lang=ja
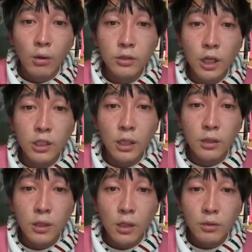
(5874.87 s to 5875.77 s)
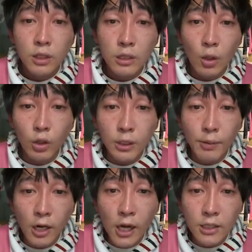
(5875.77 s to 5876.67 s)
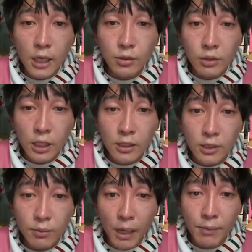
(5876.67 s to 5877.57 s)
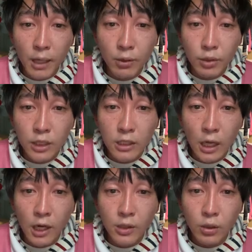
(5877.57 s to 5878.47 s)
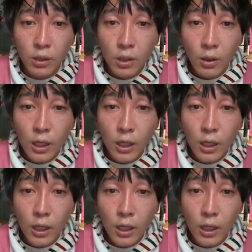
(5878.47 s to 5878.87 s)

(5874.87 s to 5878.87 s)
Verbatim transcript: お疲れ様です。お疲れ様。お茶ばガイザースお疲れ様です。バイバイ、お疲れ様ありがとう。